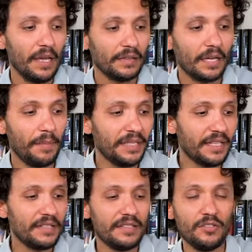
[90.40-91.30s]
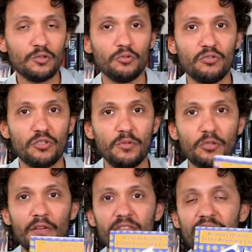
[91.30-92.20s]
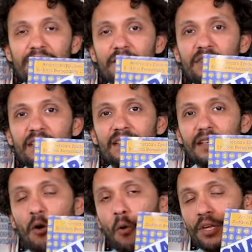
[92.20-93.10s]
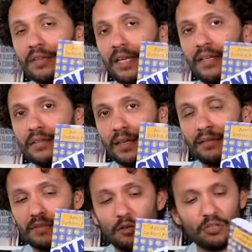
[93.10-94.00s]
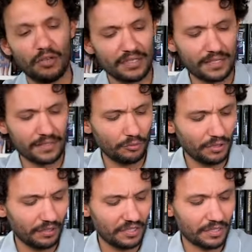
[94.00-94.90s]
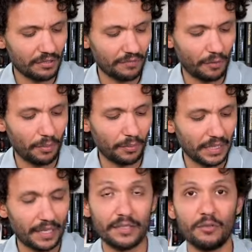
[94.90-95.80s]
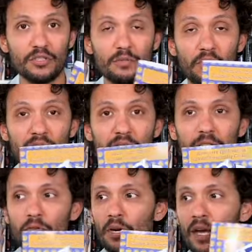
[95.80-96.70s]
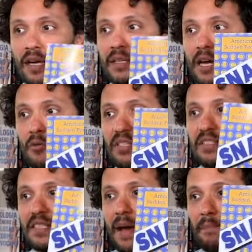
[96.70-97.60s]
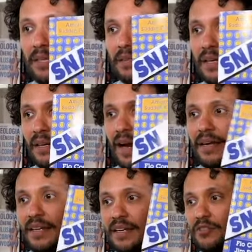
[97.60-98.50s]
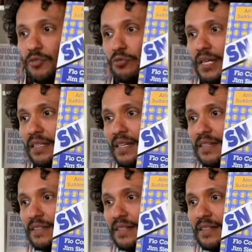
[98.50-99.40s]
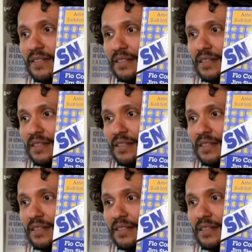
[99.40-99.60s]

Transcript: Também tem esse estudo de 1980, eu tenho essa segunda edição que foi publicada em 2005, que é o SNAP, né? Aí ele estuda aqui essas.